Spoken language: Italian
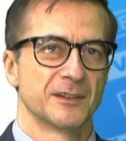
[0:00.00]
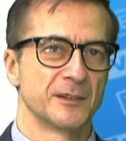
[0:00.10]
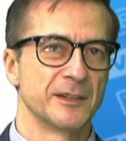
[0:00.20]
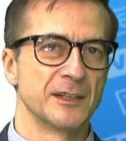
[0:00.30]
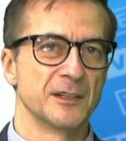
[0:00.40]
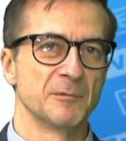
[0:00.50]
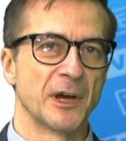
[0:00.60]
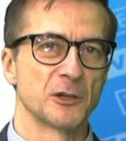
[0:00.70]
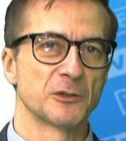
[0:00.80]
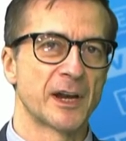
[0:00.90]
di
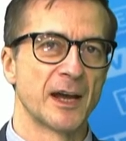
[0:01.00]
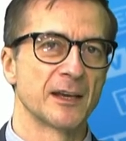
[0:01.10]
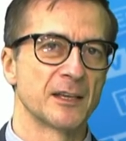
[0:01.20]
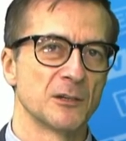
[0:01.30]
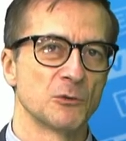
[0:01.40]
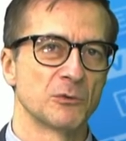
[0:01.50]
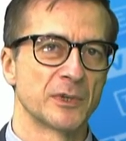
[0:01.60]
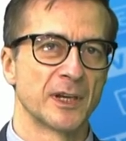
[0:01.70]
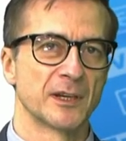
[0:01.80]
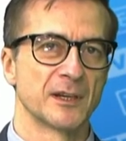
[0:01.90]
Mario Draghi,
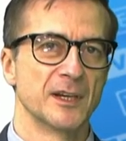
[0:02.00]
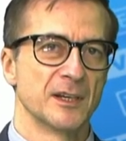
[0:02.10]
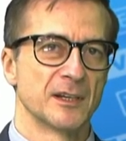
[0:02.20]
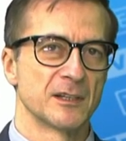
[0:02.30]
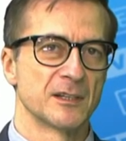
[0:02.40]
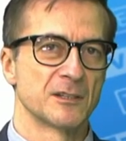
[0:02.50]
una eh,